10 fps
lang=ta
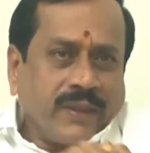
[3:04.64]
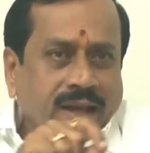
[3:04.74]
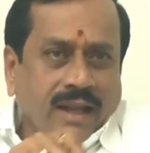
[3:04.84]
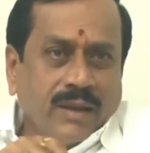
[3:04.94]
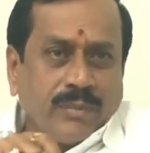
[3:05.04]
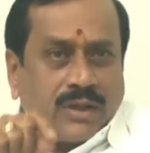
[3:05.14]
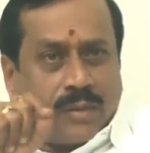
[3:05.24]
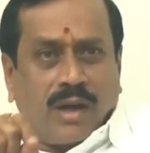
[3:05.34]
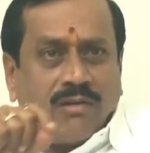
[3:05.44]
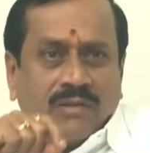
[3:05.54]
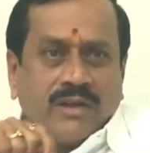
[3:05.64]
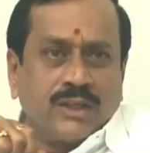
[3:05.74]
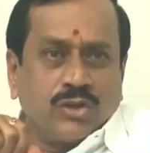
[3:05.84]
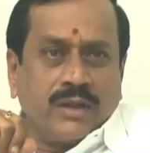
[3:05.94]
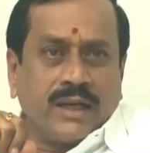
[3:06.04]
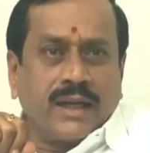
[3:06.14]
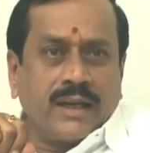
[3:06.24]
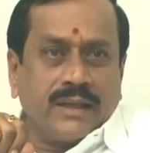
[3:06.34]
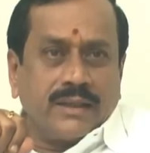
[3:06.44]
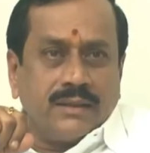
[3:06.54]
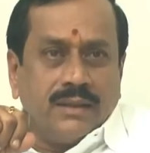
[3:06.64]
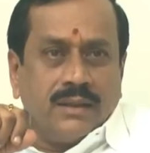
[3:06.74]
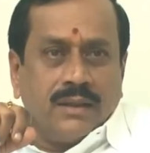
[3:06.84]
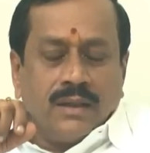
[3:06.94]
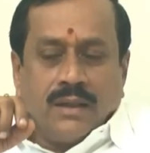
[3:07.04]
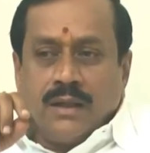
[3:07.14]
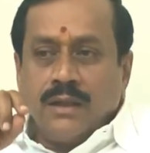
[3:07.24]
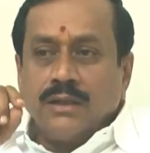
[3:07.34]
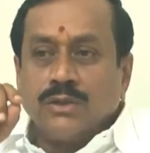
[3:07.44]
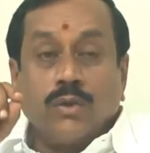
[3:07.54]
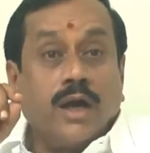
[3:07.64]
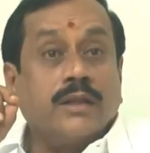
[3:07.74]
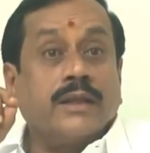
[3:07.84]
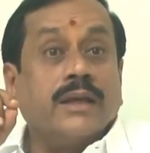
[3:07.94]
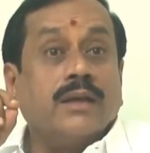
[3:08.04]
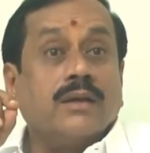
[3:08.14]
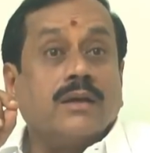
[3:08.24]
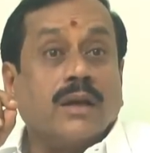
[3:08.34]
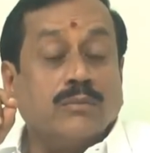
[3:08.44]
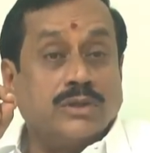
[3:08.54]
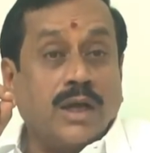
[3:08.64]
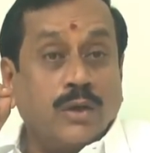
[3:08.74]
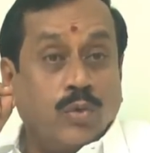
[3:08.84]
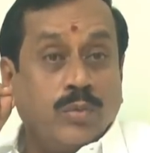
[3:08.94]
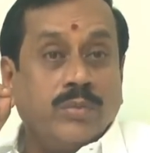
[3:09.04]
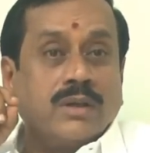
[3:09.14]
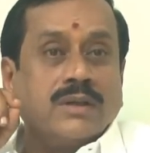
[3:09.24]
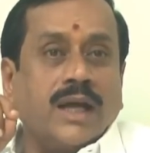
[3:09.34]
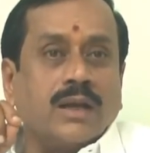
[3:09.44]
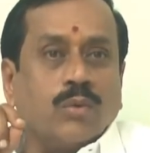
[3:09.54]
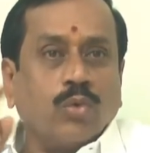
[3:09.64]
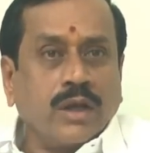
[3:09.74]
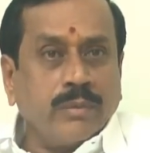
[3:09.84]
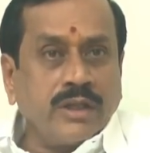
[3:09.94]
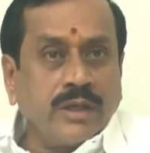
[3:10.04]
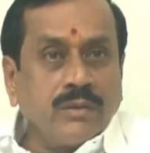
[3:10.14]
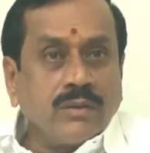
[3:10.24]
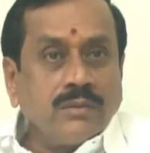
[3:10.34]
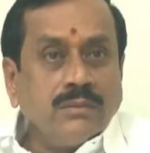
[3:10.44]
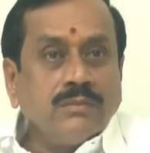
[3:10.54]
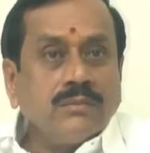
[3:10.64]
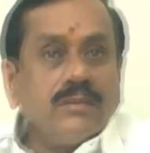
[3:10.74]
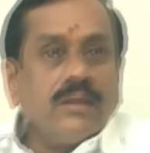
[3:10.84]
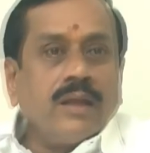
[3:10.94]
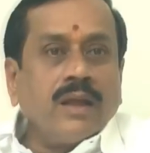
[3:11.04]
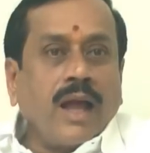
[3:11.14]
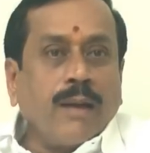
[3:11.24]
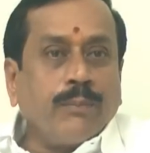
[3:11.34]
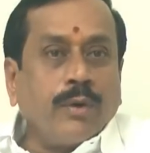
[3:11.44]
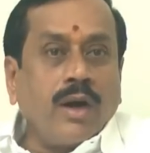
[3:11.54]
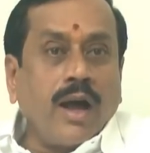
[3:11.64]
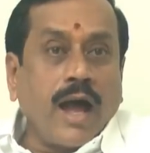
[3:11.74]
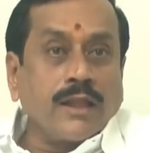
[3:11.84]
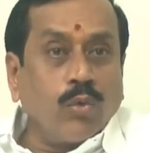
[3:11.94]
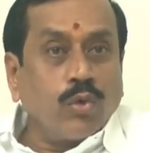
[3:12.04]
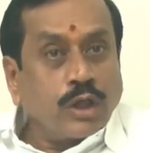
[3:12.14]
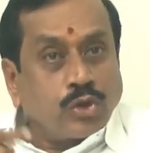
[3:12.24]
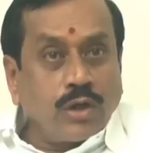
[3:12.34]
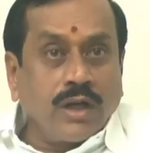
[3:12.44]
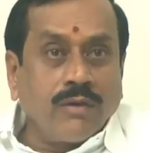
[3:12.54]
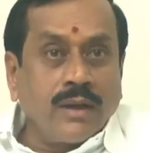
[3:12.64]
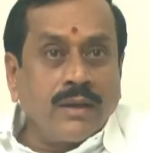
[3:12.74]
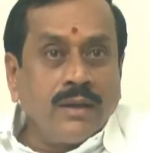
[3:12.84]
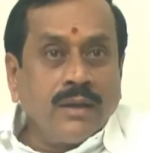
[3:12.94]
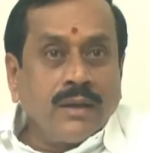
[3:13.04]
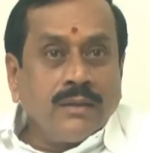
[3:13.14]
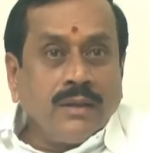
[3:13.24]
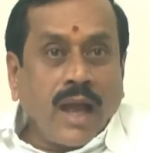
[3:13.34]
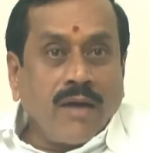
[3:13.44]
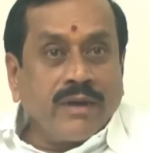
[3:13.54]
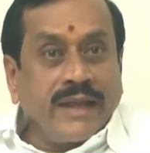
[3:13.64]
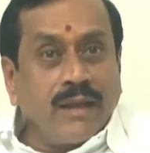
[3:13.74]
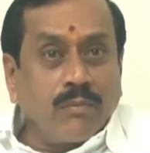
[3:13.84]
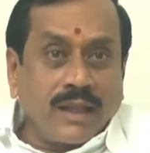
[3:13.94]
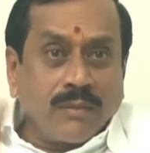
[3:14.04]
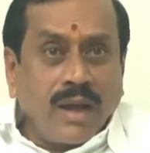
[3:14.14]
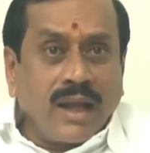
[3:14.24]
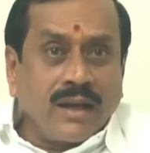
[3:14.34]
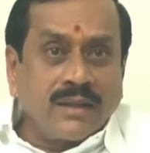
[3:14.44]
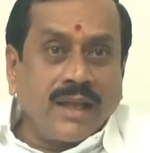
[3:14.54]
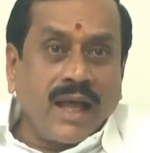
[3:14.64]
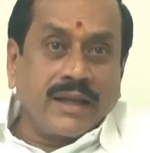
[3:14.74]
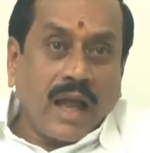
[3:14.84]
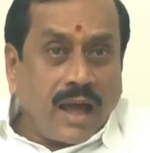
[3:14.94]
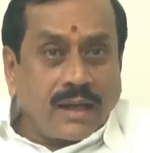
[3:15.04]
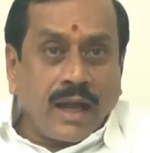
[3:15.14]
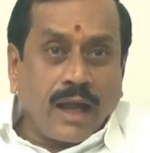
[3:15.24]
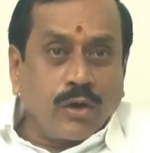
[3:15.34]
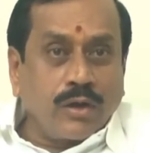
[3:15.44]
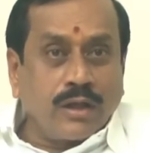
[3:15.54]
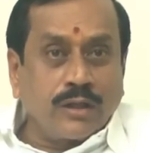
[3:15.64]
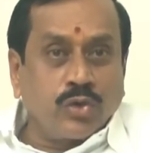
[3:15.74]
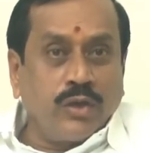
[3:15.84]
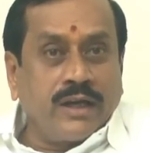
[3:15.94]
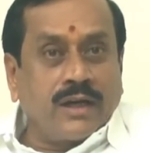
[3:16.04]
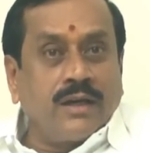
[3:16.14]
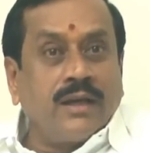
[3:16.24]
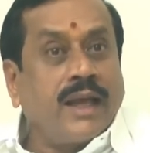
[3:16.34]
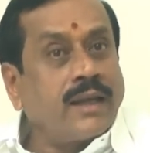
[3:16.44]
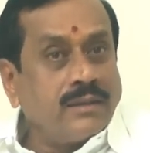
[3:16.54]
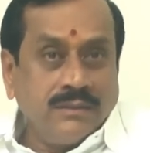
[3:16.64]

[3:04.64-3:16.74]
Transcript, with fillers: ஏன்னா இப்போ திருமாவளவன் என்ன சொல்லியிருக்காரு சுவாதி ரம்ஜான் நோன்பு இருந்தார் உனக்கு எப்படி தெரியும் அப்போது அதை உங்கள்கிட்ட சொன்னவர் அவர் ஏன் மதமாற இருந்தார் யார் காரணங்கிறத சொல்லியிருக்கணும் இல்லையா